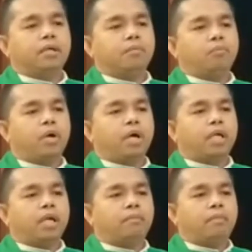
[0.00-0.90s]
bukan
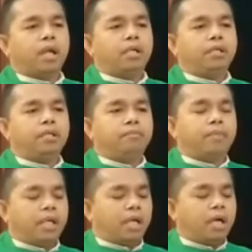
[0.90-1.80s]
dalam hal ini
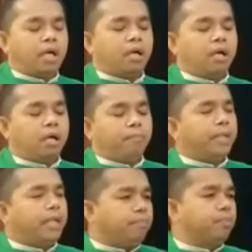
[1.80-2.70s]
mereka
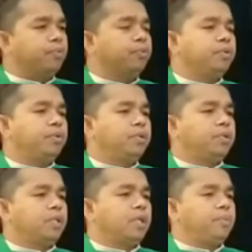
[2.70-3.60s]
menipu,
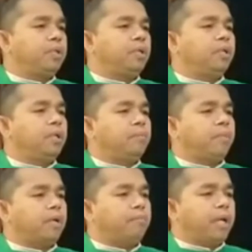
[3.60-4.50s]
tapi
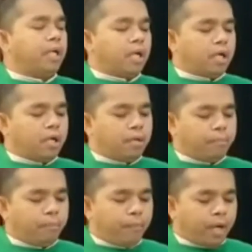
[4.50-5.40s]
bagaimana
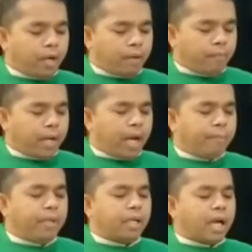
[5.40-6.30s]

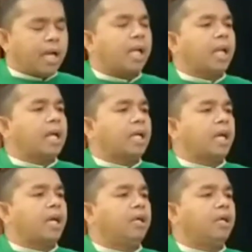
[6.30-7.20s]
mengambil
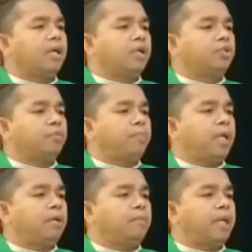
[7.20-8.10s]
langkah-langkah
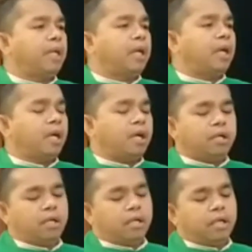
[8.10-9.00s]
supaya mereka
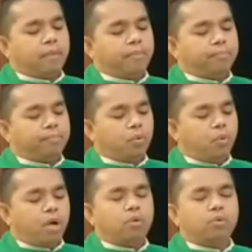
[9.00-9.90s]
dapat
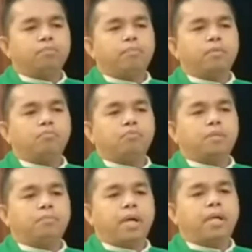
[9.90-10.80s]
peluang untuk
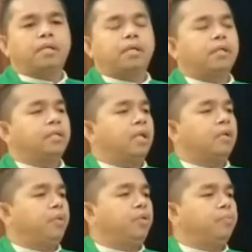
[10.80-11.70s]
berbuat baik
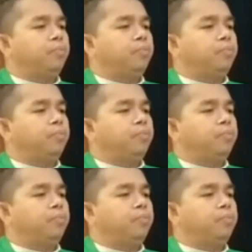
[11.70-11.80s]
dalam hidup.